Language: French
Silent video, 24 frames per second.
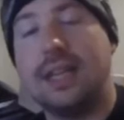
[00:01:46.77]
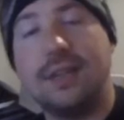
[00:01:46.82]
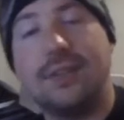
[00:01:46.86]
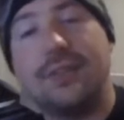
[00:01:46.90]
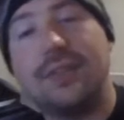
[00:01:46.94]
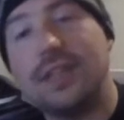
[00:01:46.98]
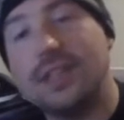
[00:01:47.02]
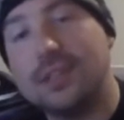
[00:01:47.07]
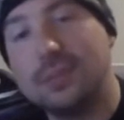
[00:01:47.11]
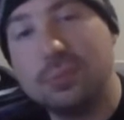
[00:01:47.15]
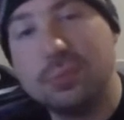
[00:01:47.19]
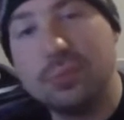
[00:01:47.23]

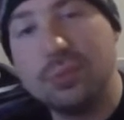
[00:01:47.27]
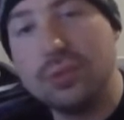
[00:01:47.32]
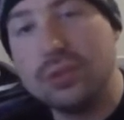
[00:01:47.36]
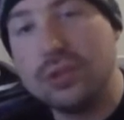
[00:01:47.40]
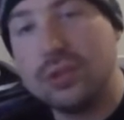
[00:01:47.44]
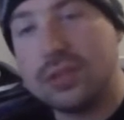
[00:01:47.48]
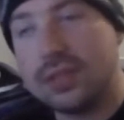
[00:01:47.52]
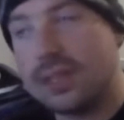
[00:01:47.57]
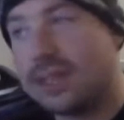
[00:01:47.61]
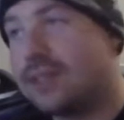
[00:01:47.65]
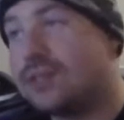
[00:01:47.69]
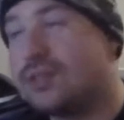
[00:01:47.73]

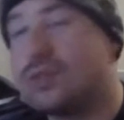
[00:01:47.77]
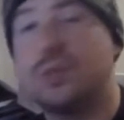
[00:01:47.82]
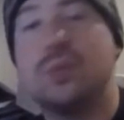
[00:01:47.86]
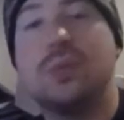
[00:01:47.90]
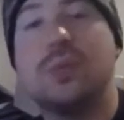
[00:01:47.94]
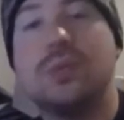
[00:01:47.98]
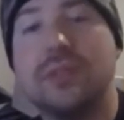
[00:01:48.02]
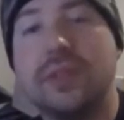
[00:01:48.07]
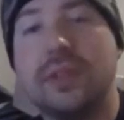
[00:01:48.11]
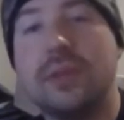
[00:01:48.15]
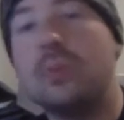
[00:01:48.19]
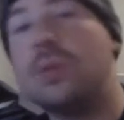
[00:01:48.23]
Facebook. Hein.
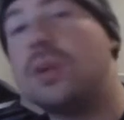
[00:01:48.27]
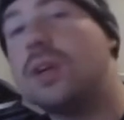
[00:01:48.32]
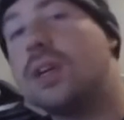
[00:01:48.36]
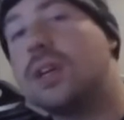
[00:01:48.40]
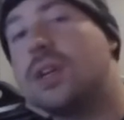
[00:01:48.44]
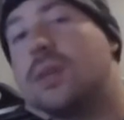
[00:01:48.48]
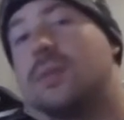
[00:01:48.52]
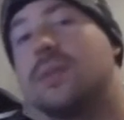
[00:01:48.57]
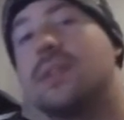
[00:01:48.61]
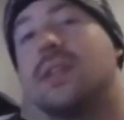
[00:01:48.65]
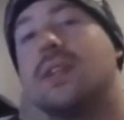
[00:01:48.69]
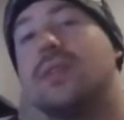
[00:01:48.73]
Suivez-moi
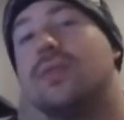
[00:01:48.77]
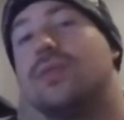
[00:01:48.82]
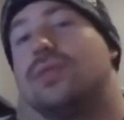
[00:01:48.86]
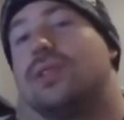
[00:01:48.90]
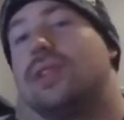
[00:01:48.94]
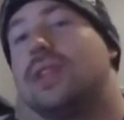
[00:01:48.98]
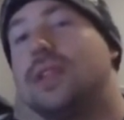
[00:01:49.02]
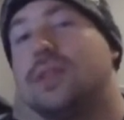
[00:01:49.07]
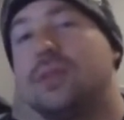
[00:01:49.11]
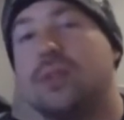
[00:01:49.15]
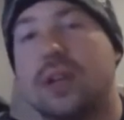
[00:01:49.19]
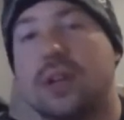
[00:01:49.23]
comme ça, vous
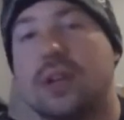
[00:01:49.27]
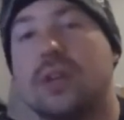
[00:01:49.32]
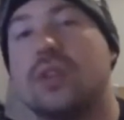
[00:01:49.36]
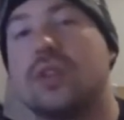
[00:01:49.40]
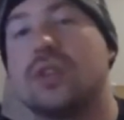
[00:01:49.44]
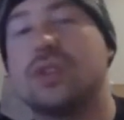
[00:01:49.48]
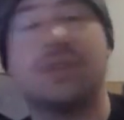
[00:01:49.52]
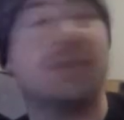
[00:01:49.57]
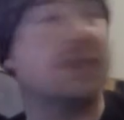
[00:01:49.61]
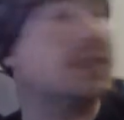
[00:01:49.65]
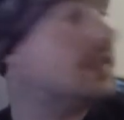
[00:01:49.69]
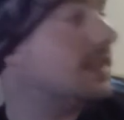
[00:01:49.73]
allez voir quand
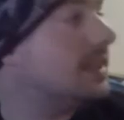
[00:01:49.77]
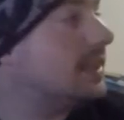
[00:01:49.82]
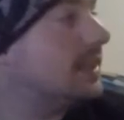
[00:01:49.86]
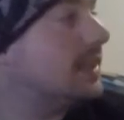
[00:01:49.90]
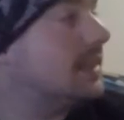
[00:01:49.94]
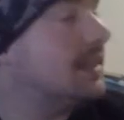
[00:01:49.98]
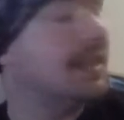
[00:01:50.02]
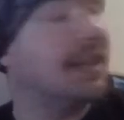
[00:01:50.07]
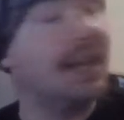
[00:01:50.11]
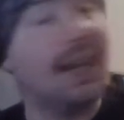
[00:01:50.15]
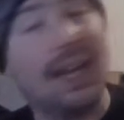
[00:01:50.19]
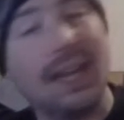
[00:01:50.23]
je fais des,
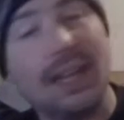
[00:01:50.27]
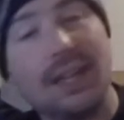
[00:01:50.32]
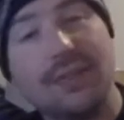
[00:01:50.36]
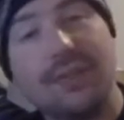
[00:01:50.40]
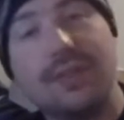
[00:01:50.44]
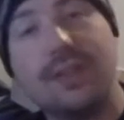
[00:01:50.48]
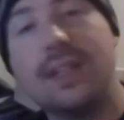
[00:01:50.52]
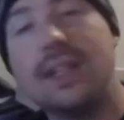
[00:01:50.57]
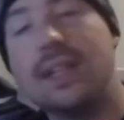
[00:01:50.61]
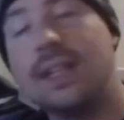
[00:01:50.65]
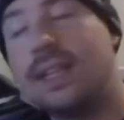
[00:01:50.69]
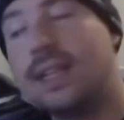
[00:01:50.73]
lives.
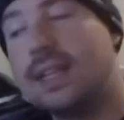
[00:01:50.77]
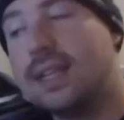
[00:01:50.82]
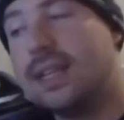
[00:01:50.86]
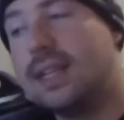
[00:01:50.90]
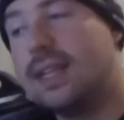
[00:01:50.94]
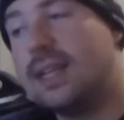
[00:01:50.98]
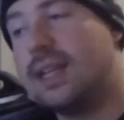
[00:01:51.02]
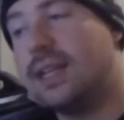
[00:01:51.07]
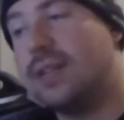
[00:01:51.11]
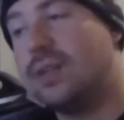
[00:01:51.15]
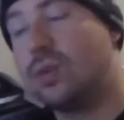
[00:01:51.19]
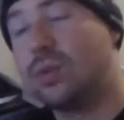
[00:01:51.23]

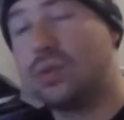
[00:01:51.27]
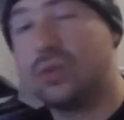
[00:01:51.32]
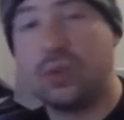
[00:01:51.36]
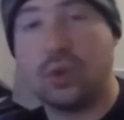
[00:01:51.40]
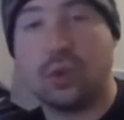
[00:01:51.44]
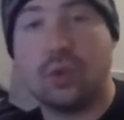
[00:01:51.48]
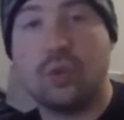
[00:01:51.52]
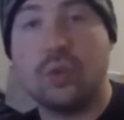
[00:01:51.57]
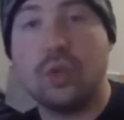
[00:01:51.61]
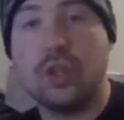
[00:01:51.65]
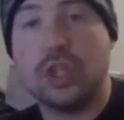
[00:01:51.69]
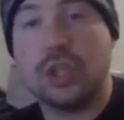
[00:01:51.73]
Euh, donc
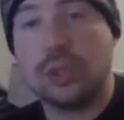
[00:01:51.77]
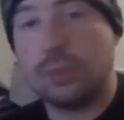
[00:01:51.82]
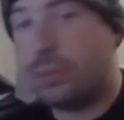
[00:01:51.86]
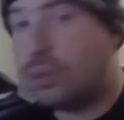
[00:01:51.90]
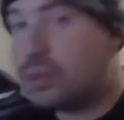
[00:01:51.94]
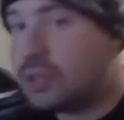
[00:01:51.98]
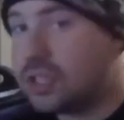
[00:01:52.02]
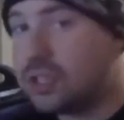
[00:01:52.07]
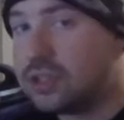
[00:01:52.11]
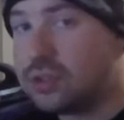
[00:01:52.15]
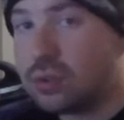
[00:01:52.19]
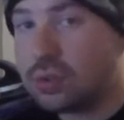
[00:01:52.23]
sur Twitch,
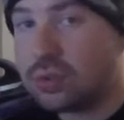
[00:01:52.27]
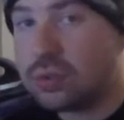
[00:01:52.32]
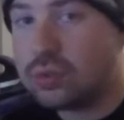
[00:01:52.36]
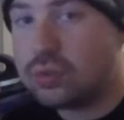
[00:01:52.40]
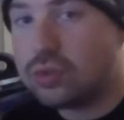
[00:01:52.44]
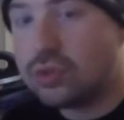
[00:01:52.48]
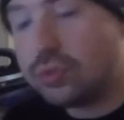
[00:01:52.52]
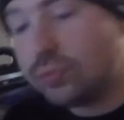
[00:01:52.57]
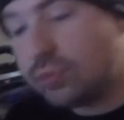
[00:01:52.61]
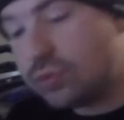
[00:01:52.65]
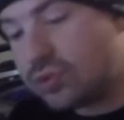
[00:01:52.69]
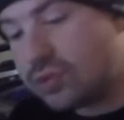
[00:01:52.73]
peut-être sur
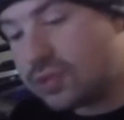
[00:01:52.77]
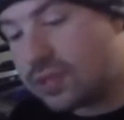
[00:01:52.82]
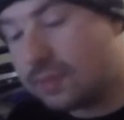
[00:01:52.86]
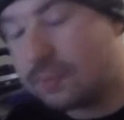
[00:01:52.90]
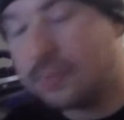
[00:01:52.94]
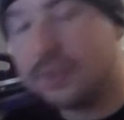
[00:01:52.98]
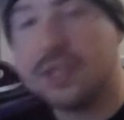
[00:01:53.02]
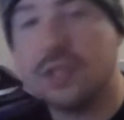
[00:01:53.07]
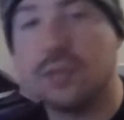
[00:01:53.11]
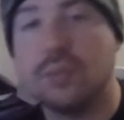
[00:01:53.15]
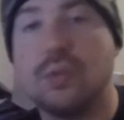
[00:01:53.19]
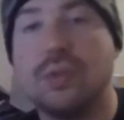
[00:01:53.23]
YouTube, je sais
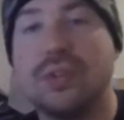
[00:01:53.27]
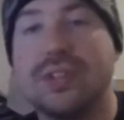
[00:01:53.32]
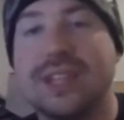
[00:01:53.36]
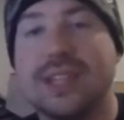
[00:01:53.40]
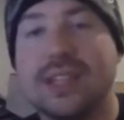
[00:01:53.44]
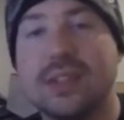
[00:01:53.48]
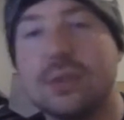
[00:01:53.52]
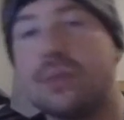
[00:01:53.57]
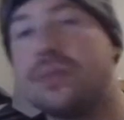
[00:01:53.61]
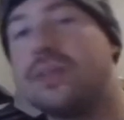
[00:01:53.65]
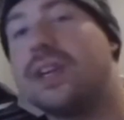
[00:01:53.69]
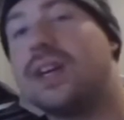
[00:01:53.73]
pas, je me
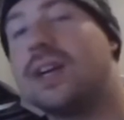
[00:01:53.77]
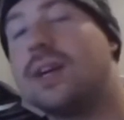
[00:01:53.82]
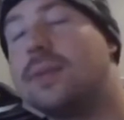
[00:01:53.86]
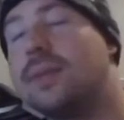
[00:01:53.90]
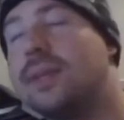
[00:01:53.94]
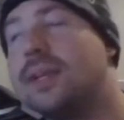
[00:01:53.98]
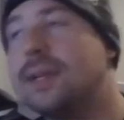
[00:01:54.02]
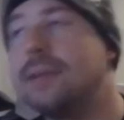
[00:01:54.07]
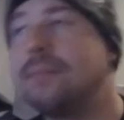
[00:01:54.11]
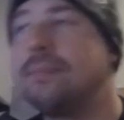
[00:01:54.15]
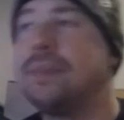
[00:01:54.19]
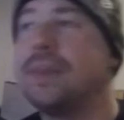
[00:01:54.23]
tâte, on verra
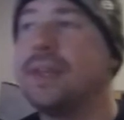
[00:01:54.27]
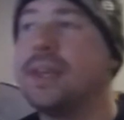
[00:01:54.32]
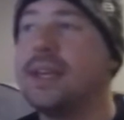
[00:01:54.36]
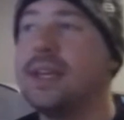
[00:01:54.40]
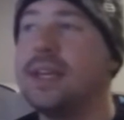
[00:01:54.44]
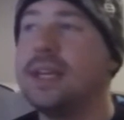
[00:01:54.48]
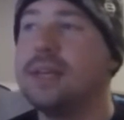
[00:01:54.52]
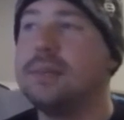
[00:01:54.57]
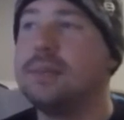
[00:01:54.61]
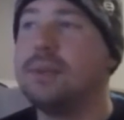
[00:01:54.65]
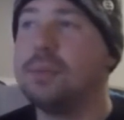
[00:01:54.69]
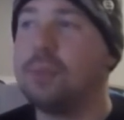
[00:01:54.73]
bien.
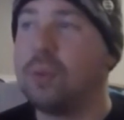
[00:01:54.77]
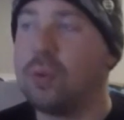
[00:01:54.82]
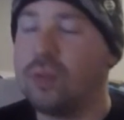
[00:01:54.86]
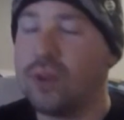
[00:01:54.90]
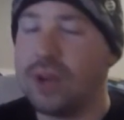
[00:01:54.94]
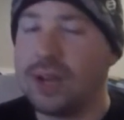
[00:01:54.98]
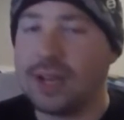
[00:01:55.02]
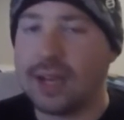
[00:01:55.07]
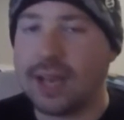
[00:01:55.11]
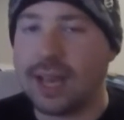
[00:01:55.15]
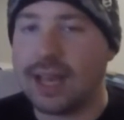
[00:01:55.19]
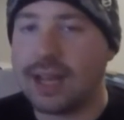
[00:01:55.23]
Mais bon,
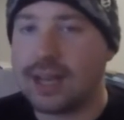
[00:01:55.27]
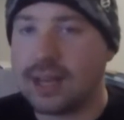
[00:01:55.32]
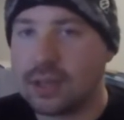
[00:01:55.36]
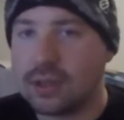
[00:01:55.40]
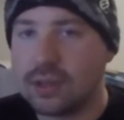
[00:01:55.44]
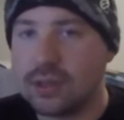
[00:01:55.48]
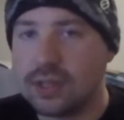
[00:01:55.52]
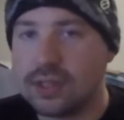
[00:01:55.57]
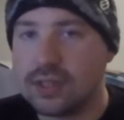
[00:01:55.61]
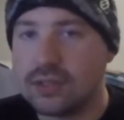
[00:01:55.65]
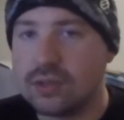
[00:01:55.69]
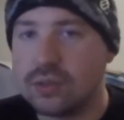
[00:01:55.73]
voilà, avec la
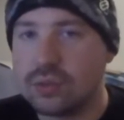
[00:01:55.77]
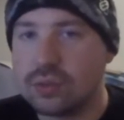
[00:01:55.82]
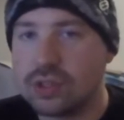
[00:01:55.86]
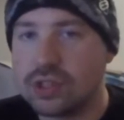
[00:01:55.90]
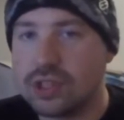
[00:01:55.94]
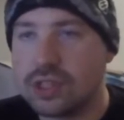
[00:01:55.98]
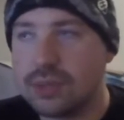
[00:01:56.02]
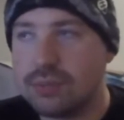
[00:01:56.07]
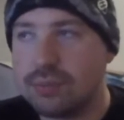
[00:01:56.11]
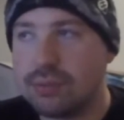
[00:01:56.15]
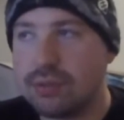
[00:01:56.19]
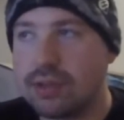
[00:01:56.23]
connexion que
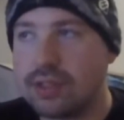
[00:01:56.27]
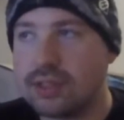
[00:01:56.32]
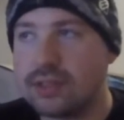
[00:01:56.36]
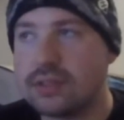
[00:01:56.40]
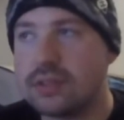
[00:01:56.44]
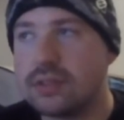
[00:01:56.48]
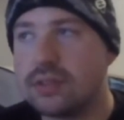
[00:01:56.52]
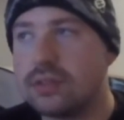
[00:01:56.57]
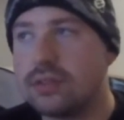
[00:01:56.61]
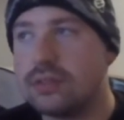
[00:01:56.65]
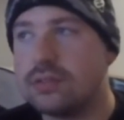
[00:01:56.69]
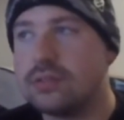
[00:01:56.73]
j'ai pour
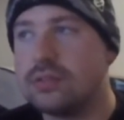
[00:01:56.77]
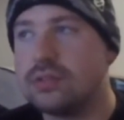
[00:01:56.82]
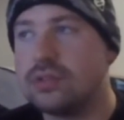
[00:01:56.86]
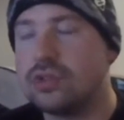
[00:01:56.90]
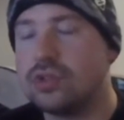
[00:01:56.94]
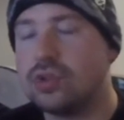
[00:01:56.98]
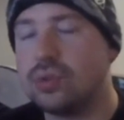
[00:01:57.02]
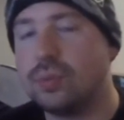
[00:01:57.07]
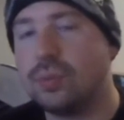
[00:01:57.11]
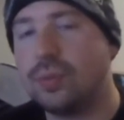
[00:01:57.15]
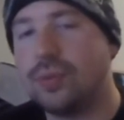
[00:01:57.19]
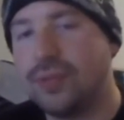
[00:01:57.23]
l'instant,
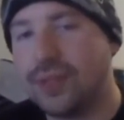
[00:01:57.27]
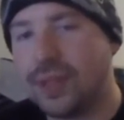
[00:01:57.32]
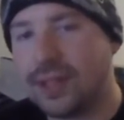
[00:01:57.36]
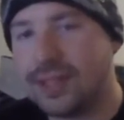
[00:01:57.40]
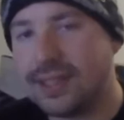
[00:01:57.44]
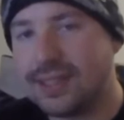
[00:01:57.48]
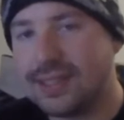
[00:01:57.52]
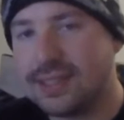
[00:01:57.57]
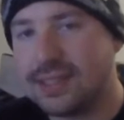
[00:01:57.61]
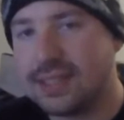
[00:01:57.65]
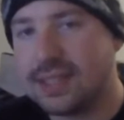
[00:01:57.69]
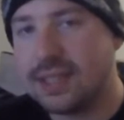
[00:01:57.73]
je peux faire
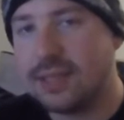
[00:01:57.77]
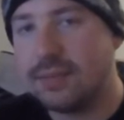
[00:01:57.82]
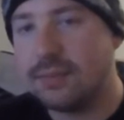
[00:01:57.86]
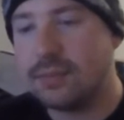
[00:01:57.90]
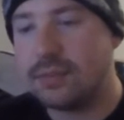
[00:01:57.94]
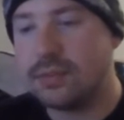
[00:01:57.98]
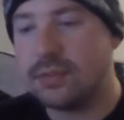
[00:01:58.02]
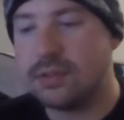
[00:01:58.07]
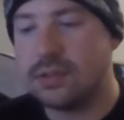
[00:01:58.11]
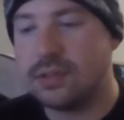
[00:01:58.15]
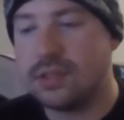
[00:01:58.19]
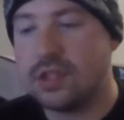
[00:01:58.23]
des streams.
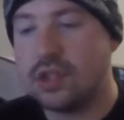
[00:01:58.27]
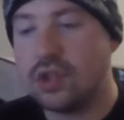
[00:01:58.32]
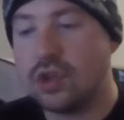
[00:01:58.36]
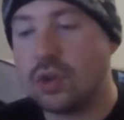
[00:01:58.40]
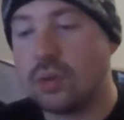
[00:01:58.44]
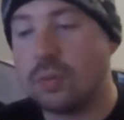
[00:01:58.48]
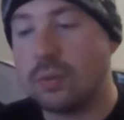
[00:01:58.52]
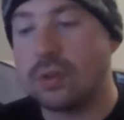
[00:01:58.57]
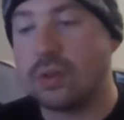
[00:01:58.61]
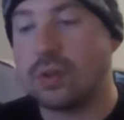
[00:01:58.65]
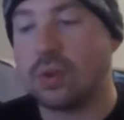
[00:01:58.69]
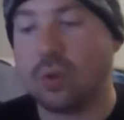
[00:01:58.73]
Si
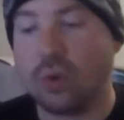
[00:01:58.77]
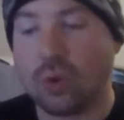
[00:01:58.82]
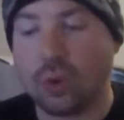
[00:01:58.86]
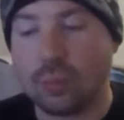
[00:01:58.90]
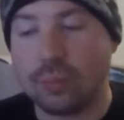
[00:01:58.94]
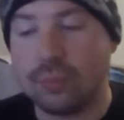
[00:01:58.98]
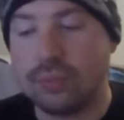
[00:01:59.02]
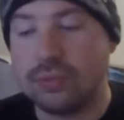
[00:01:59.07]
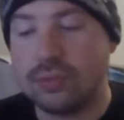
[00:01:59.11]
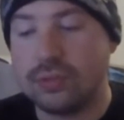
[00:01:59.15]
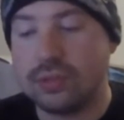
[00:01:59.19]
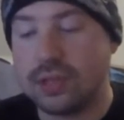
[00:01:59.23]
j'augmente encore
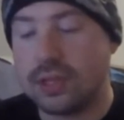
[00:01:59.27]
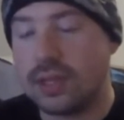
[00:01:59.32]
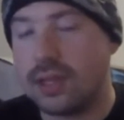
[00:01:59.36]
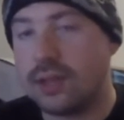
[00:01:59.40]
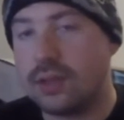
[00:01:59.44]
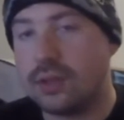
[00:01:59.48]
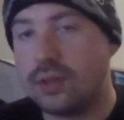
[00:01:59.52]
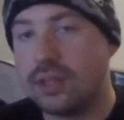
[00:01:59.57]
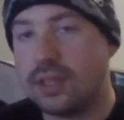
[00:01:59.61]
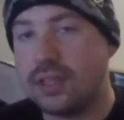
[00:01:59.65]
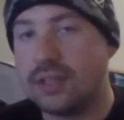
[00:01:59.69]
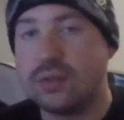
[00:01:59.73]
plus la
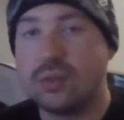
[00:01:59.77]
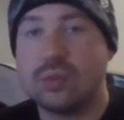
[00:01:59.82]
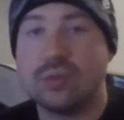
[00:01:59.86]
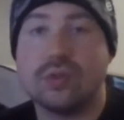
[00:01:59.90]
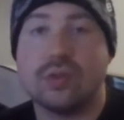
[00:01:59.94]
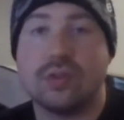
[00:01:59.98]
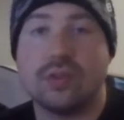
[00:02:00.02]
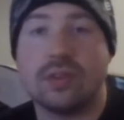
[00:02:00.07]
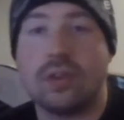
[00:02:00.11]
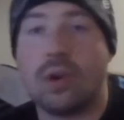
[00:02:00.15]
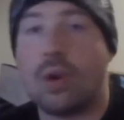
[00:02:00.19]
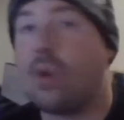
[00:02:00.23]
connexion,
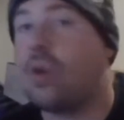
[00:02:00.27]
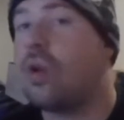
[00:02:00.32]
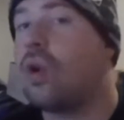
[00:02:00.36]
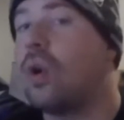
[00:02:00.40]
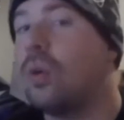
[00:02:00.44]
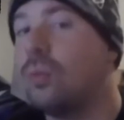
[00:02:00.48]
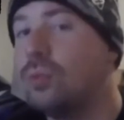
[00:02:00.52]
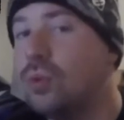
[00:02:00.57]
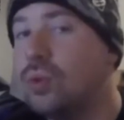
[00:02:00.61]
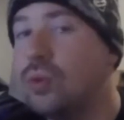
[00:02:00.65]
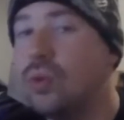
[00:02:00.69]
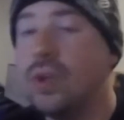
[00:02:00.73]
ce sera encore
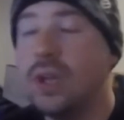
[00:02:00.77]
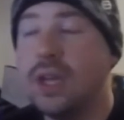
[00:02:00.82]
mieux.